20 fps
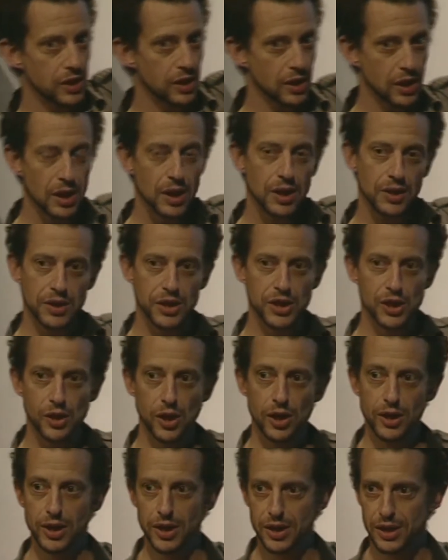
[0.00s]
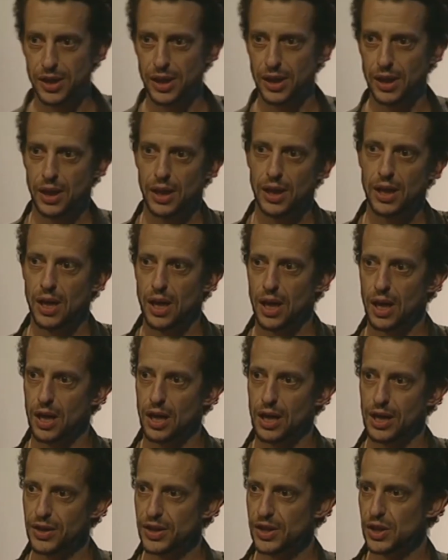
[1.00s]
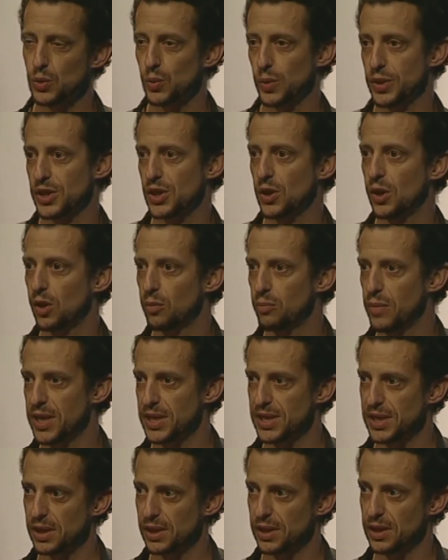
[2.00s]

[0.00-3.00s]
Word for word: hüllt, umhüllt diese Matrix